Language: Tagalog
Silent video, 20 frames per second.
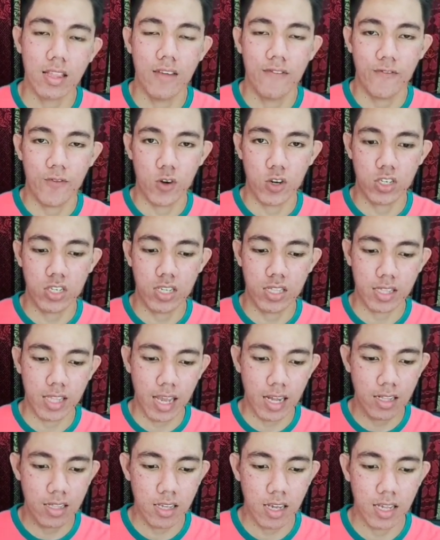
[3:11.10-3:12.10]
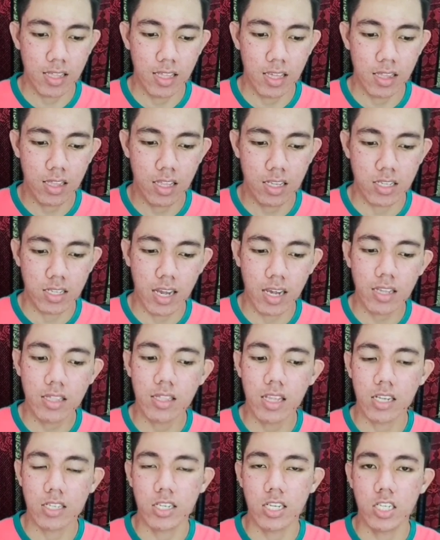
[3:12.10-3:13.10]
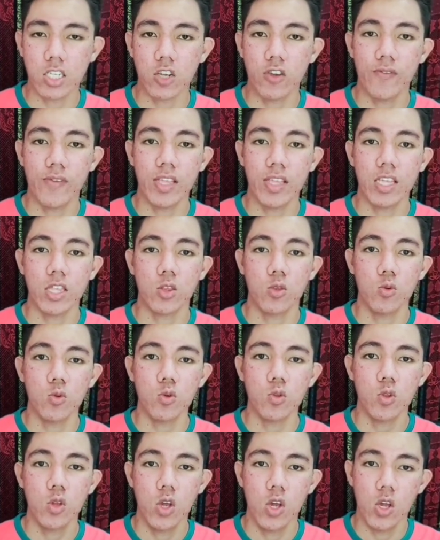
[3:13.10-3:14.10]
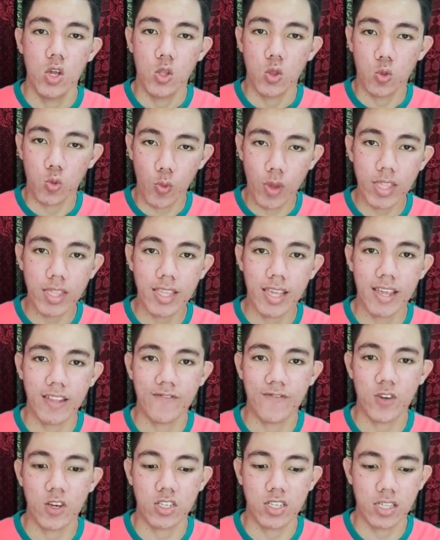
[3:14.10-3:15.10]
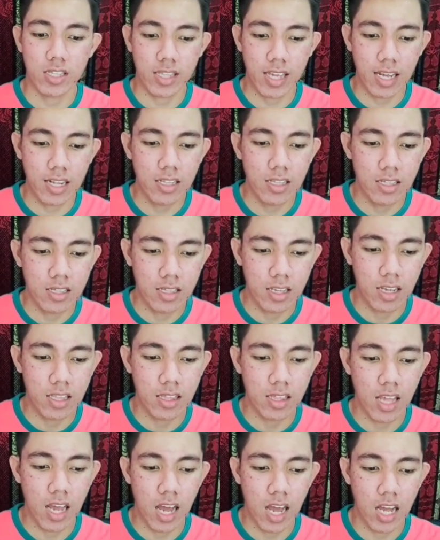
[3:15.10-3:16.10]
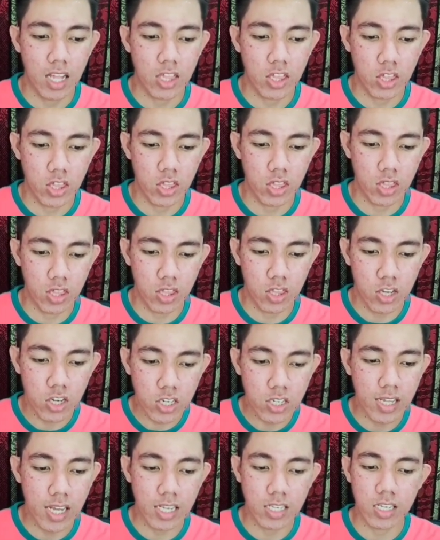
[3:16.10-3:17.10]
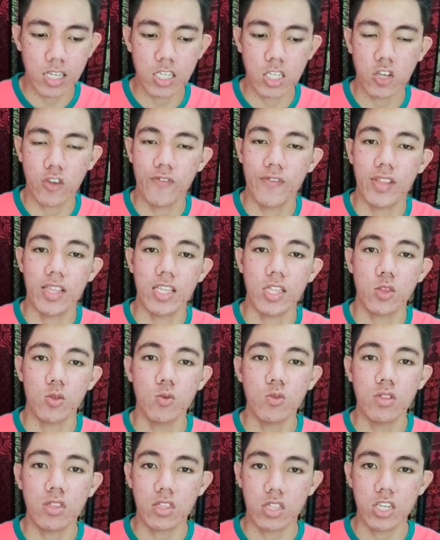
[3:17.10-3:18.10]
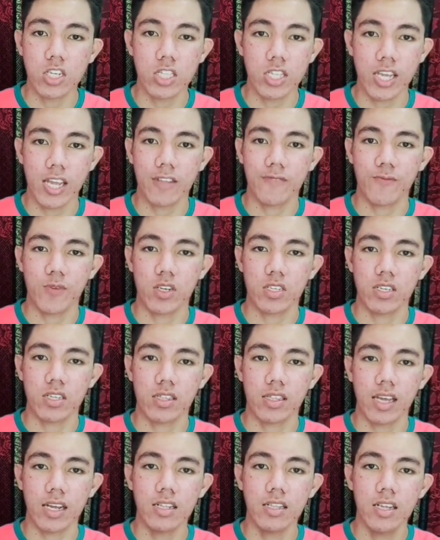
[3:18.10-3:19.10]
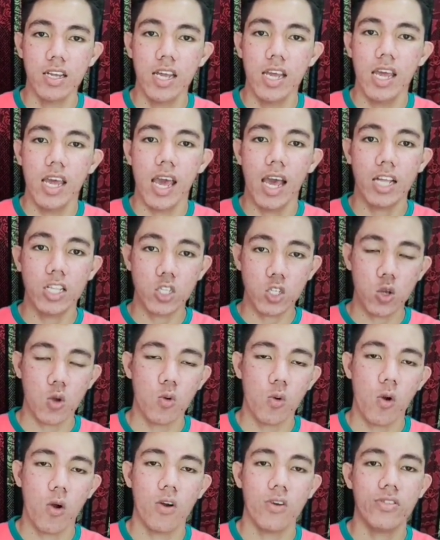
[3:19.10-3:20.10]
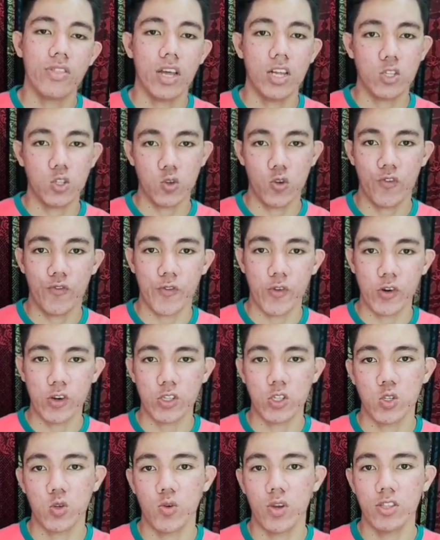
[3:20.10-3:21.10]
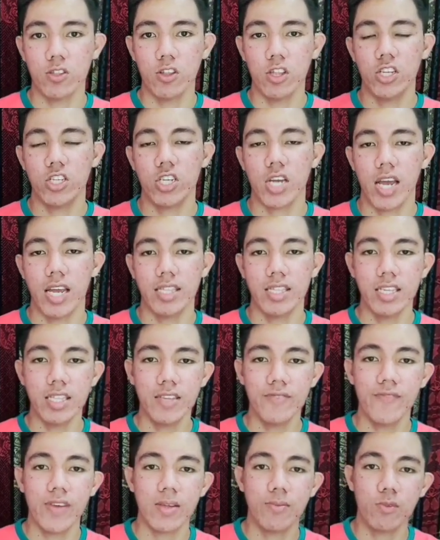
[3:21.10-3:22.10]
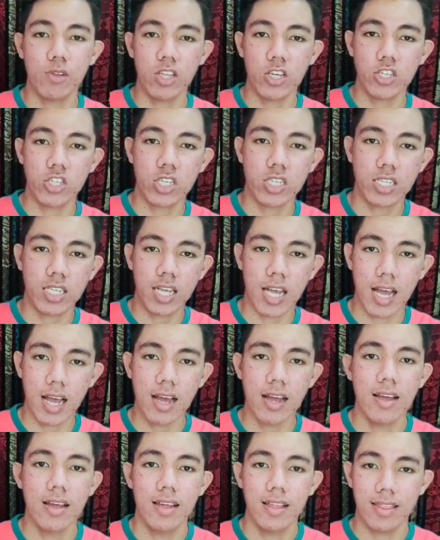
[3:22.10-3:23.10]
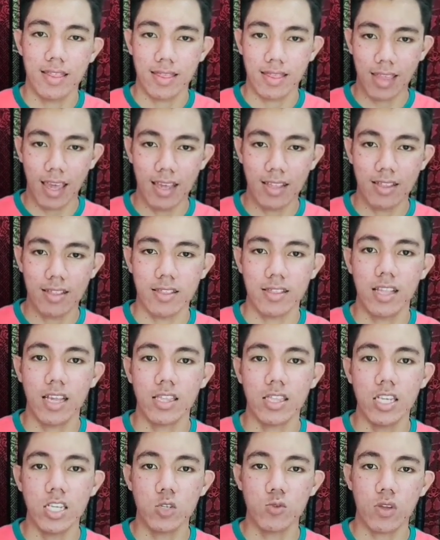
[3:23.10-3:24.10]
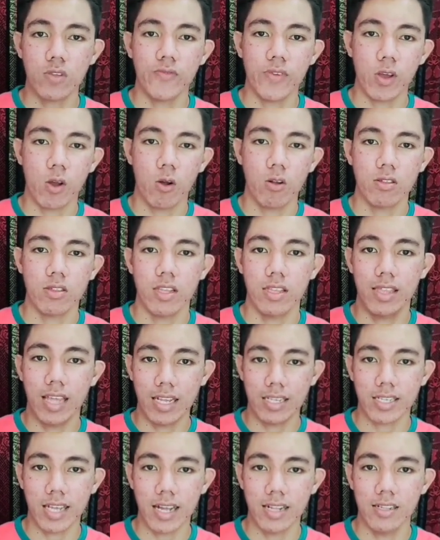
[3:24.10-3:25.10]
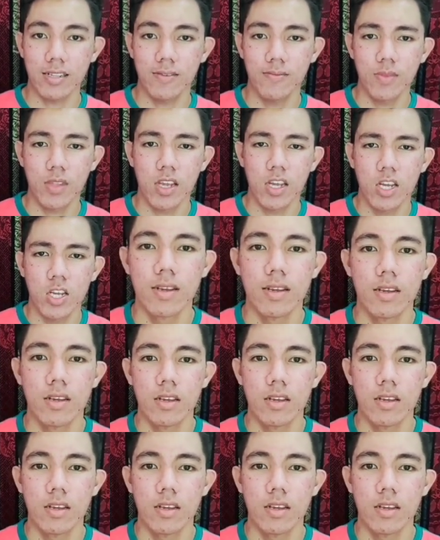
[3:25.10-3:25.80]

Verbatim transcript: 10 percentile. And then, the second decimal is equivalent to 28th percentile, then the third decimal is equivalent to 30 th percentile, and so on and so forth. So, ganun na siya. I-divide mo lang siya sa 10. That is what we call the decimal.